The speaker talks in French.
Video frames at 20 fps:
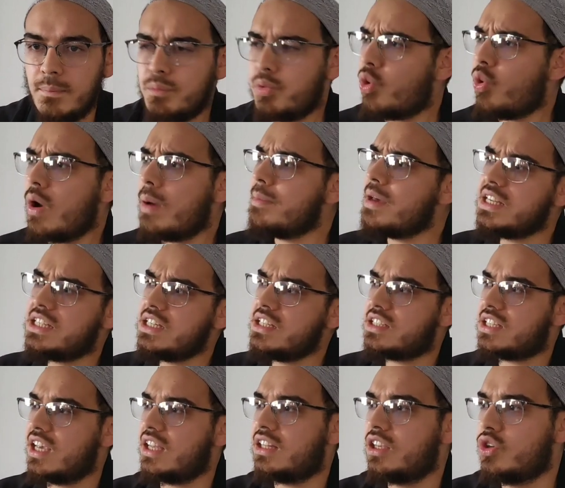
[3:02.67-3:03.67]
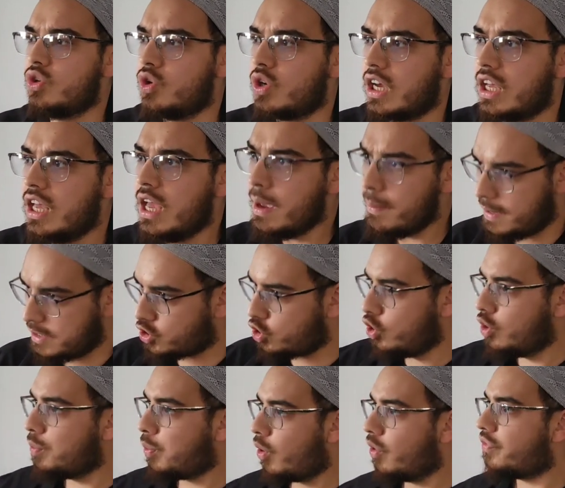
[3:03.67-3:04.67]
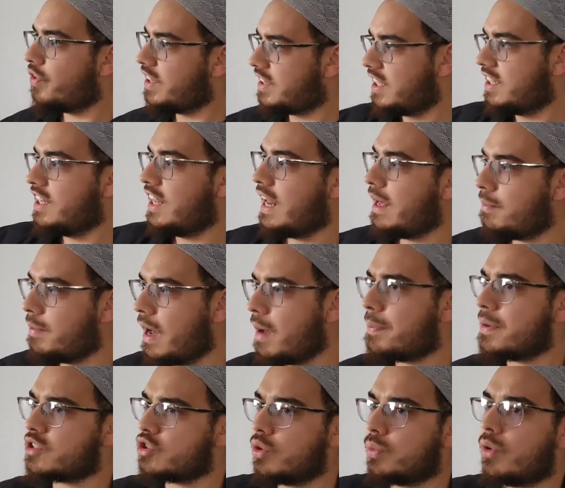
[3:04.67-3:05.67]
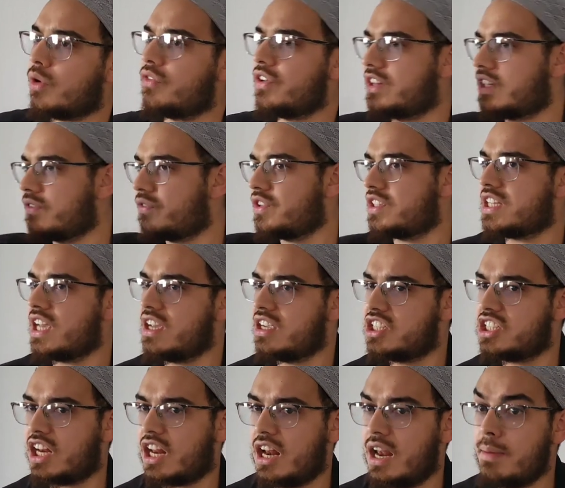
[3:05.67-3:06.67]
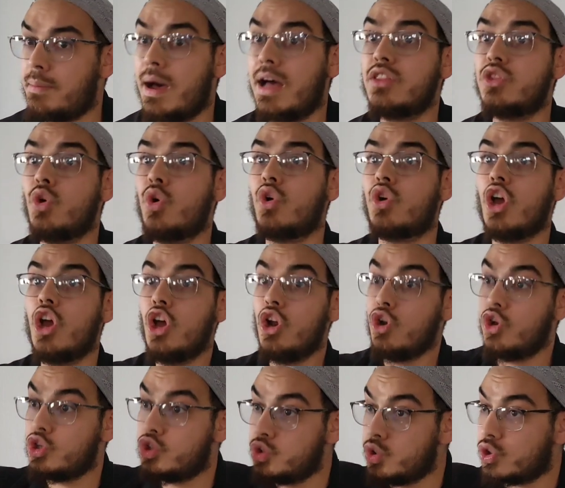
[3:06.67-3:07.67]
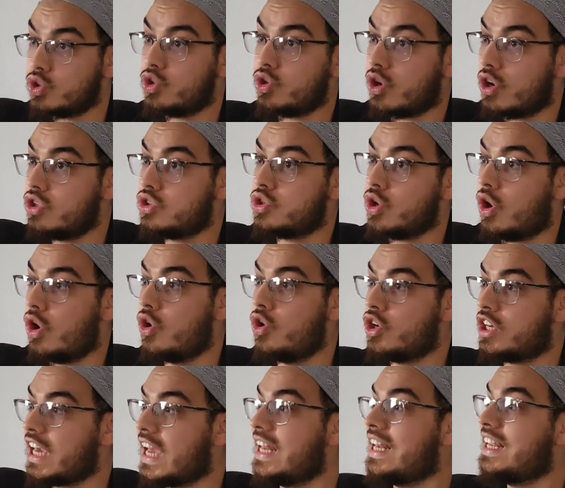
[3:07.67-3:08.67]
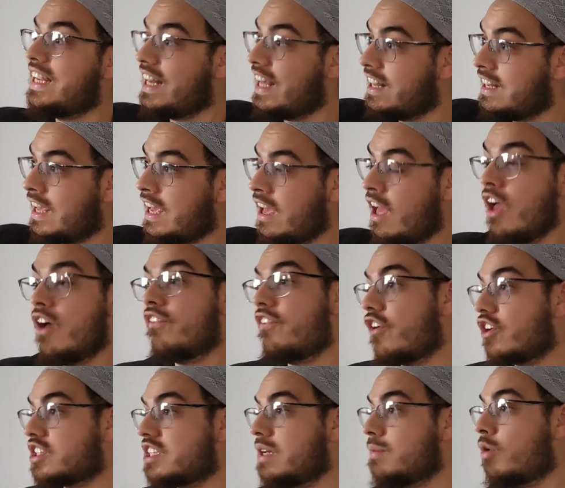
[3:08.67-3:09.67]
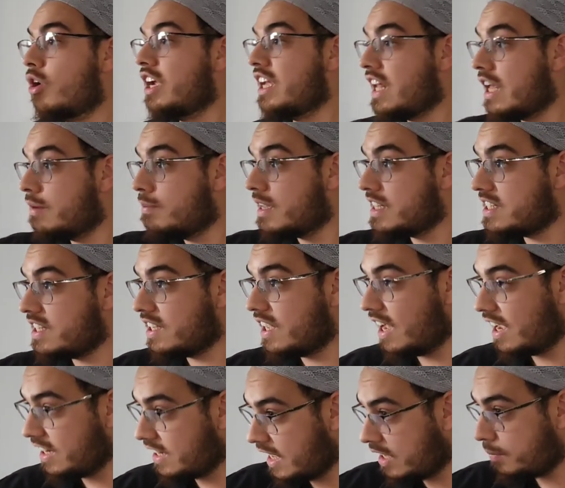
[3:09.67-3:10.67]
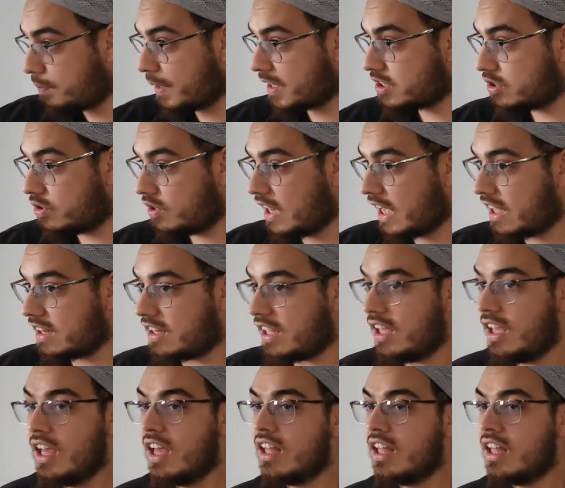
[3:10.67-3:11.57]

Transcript: Pourquoi Médine, ça a été honoré Parce que le prophète est né là-bas, parce que le prophète a fait sa hijra là-bas. Donc, le jour durant lequel il est né, forcément, il a une basil, il a une particularité.